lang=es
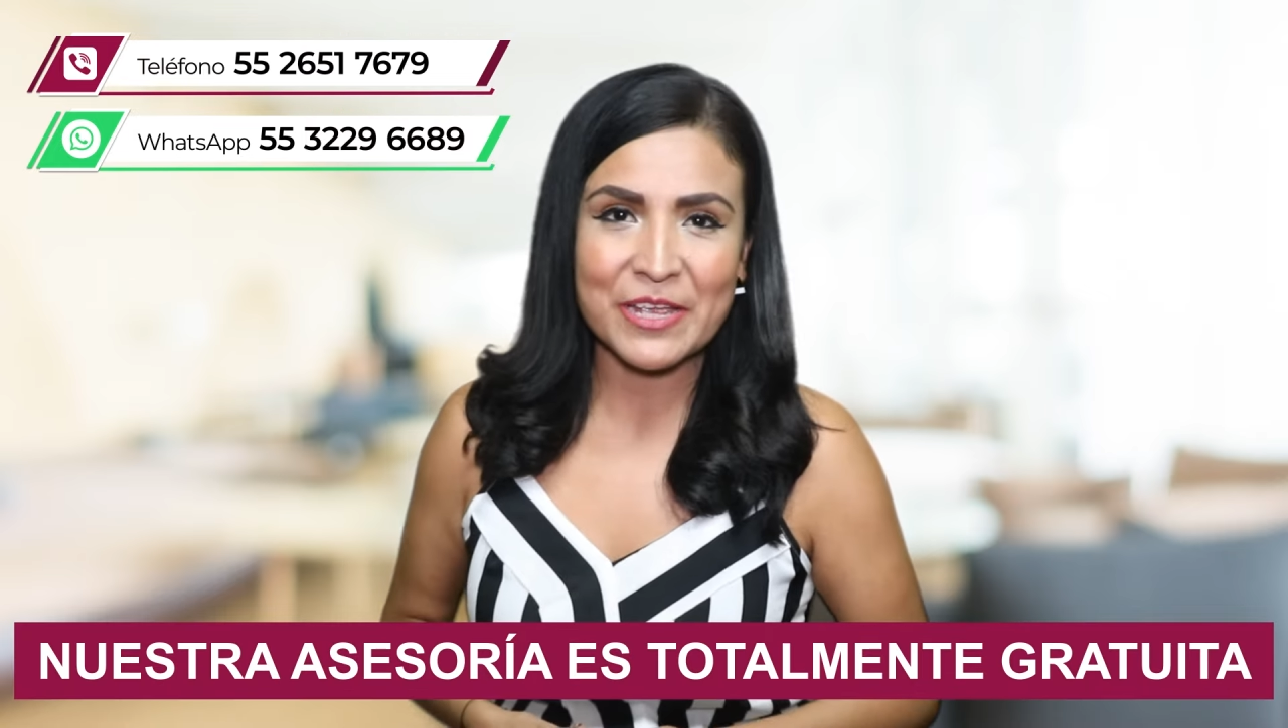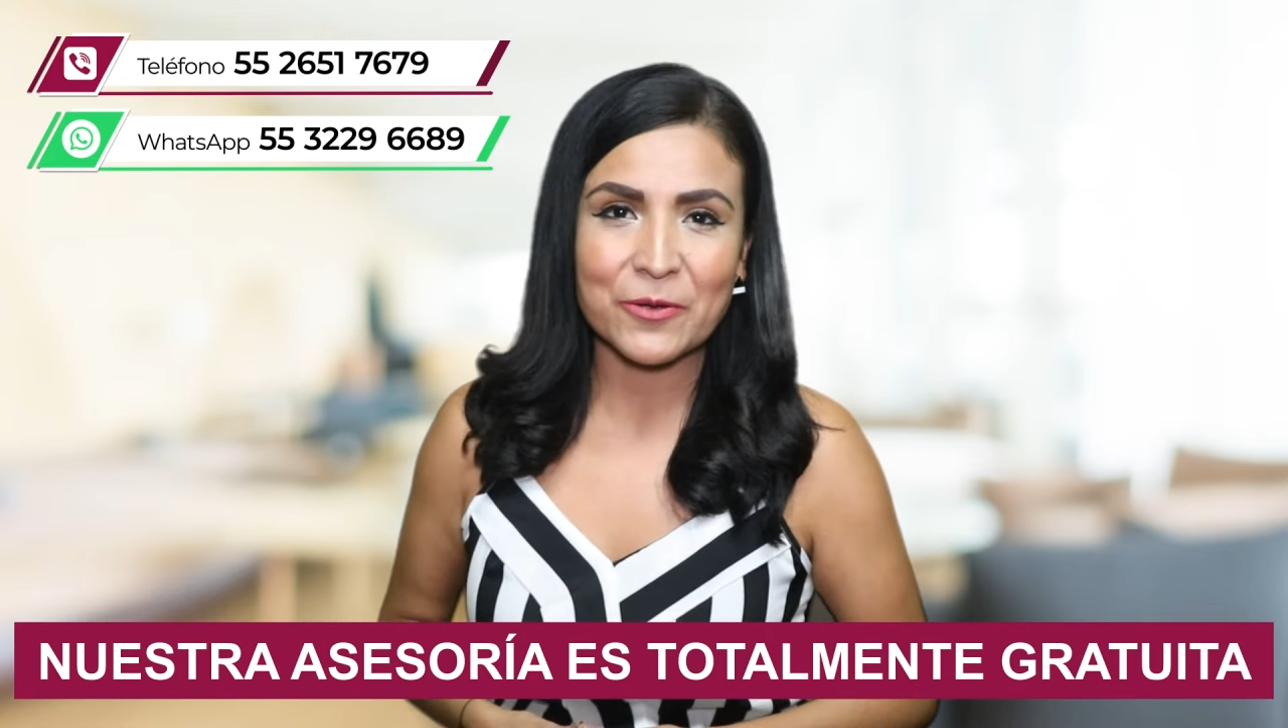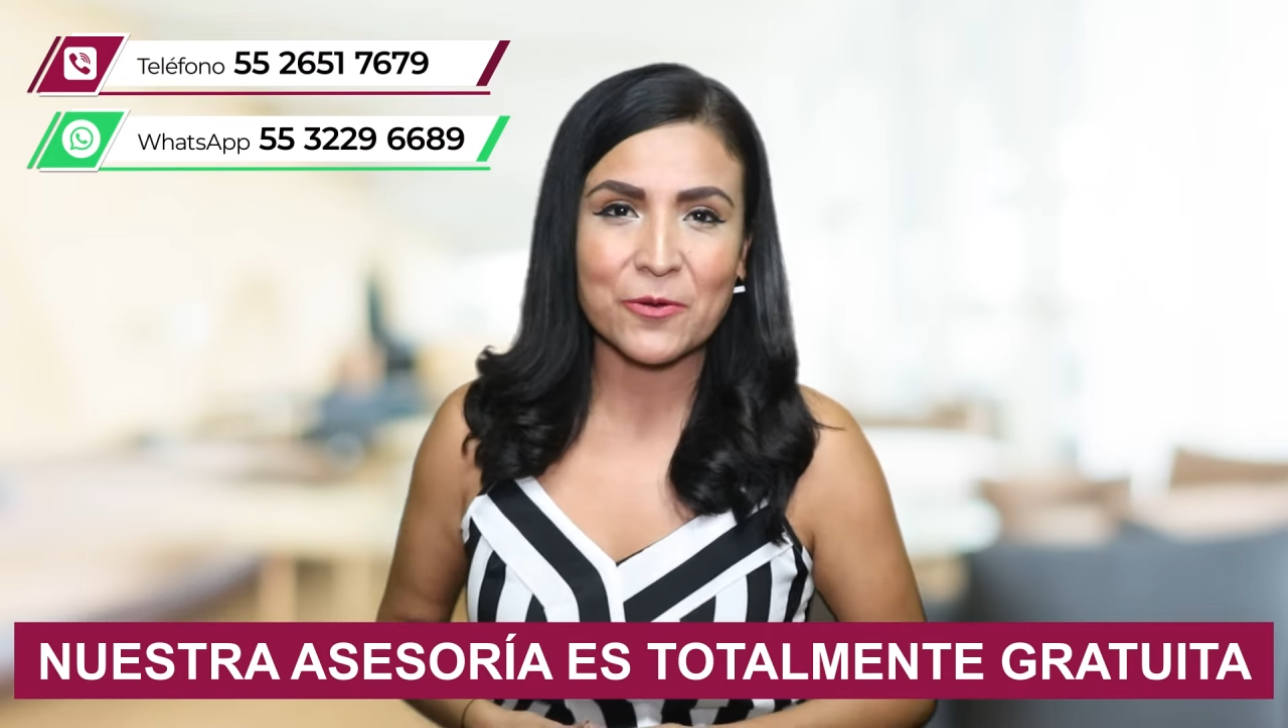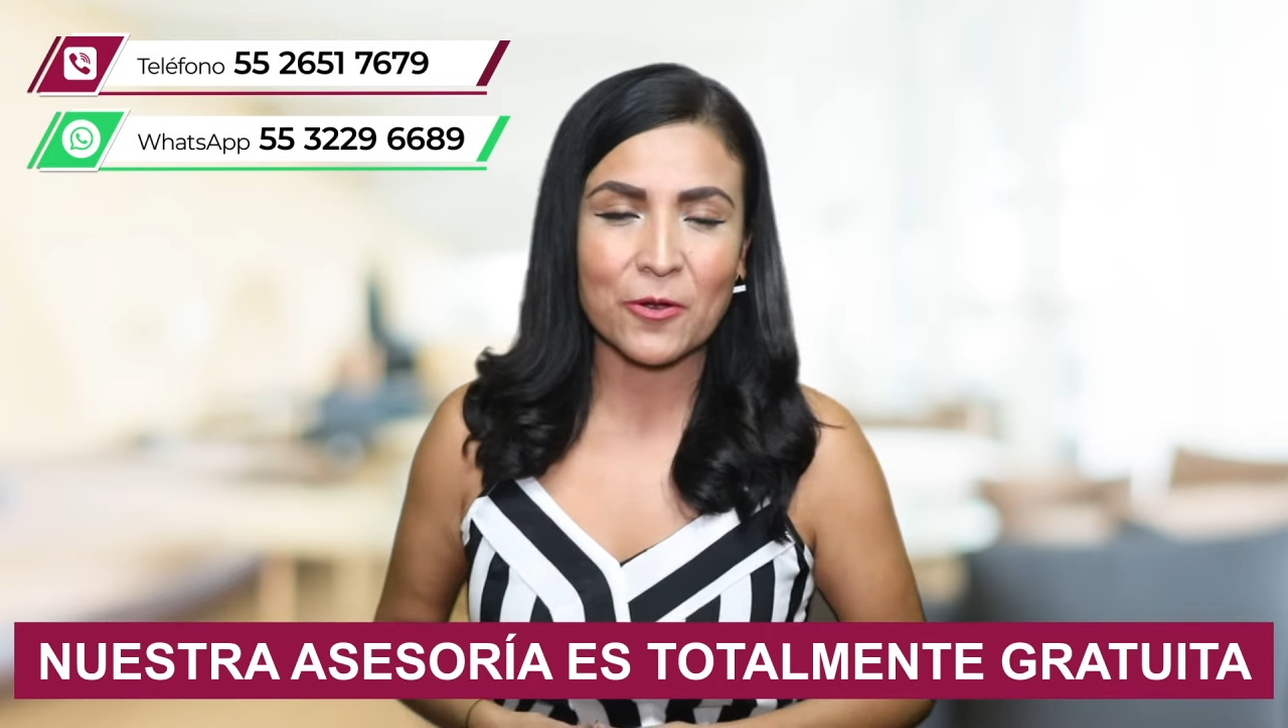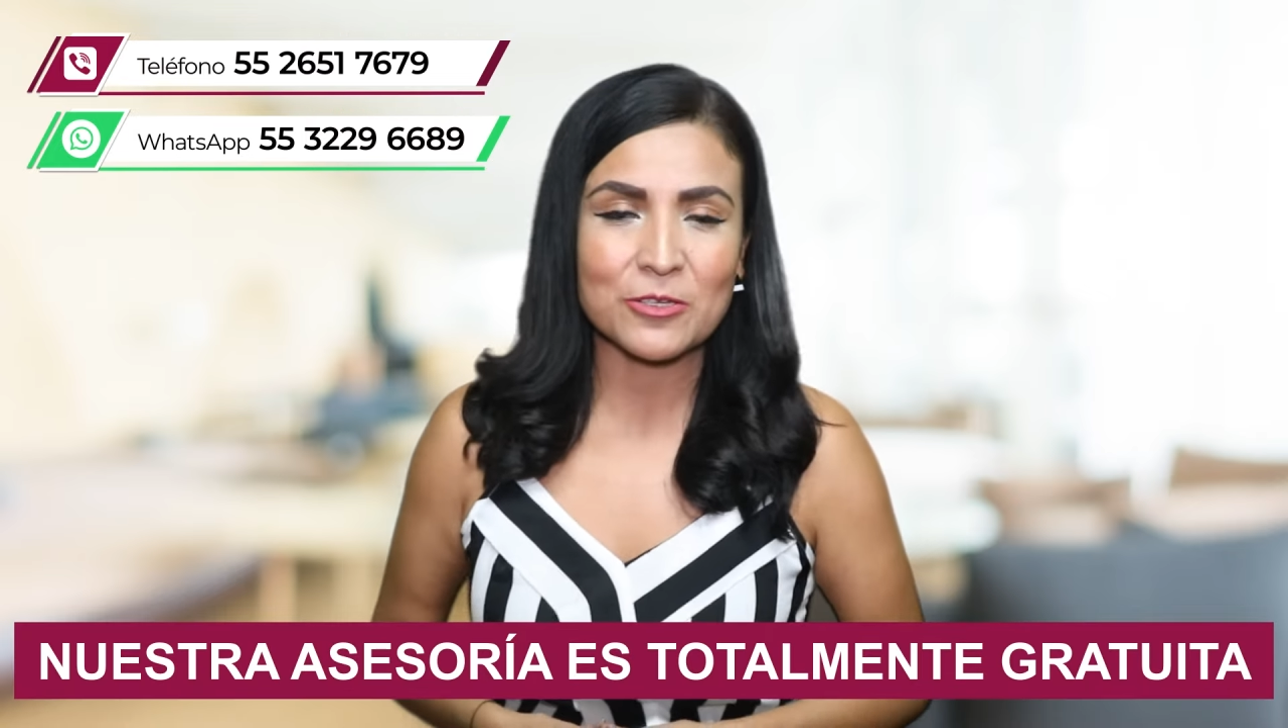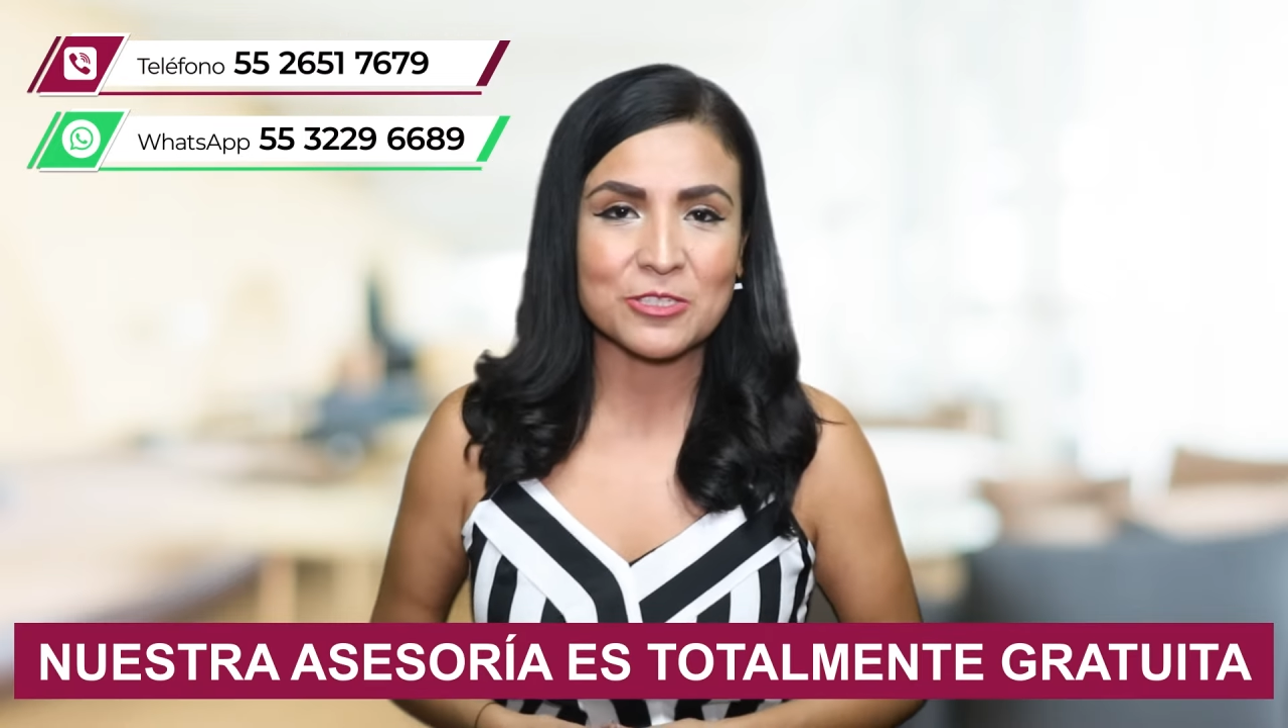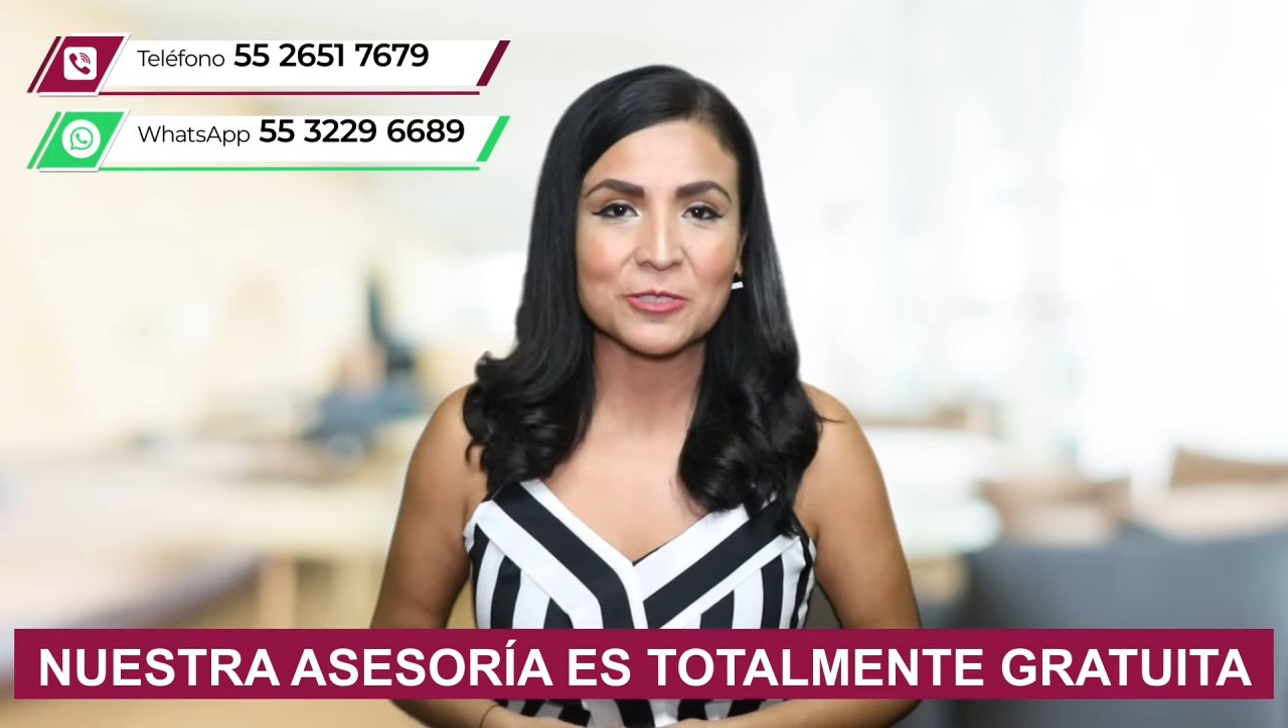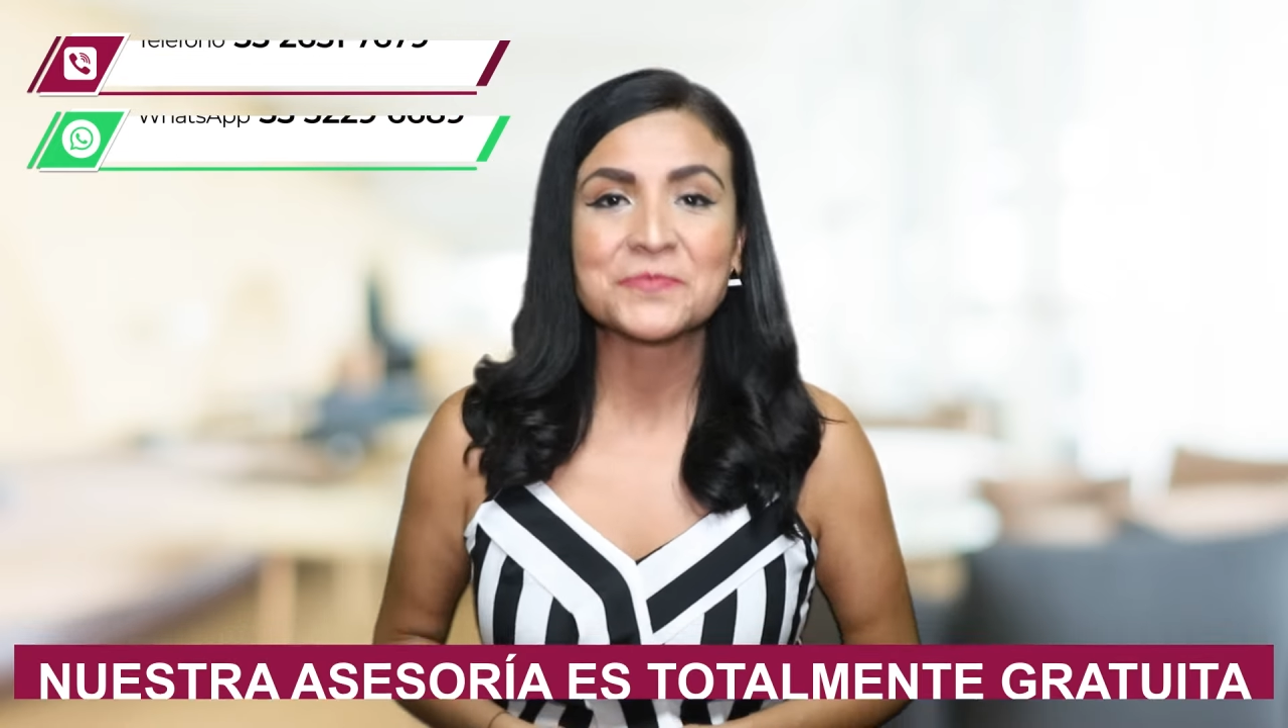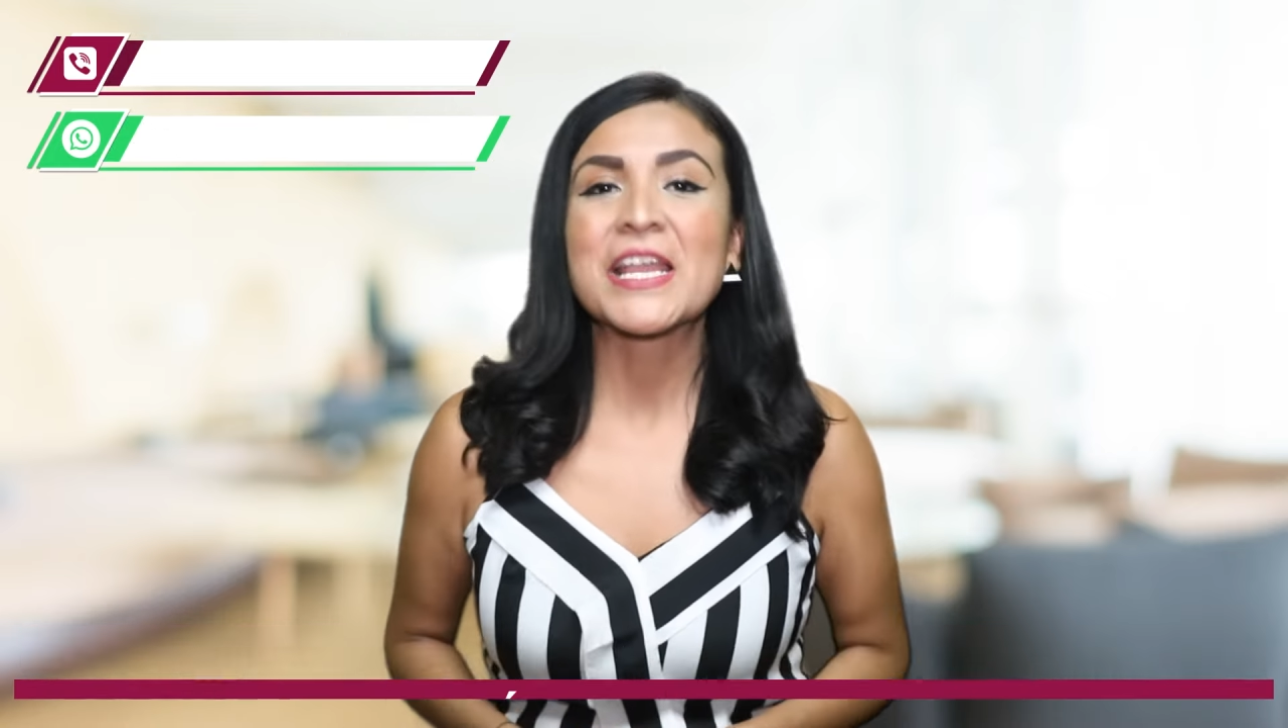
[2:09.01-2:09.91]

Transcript: ningún costo.